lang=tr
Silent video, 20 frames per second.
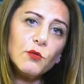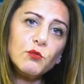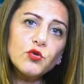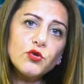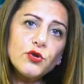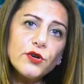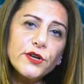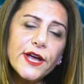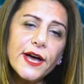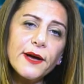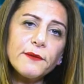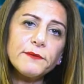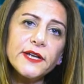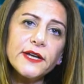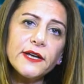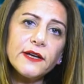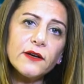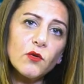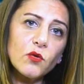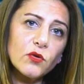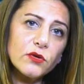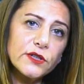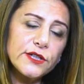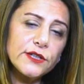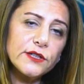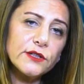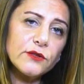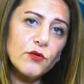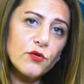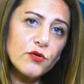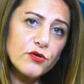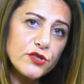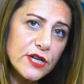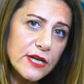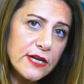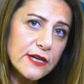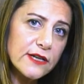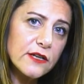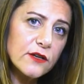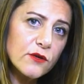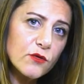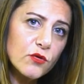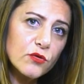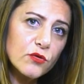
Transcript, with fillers: Bu dönemde onların öncelikli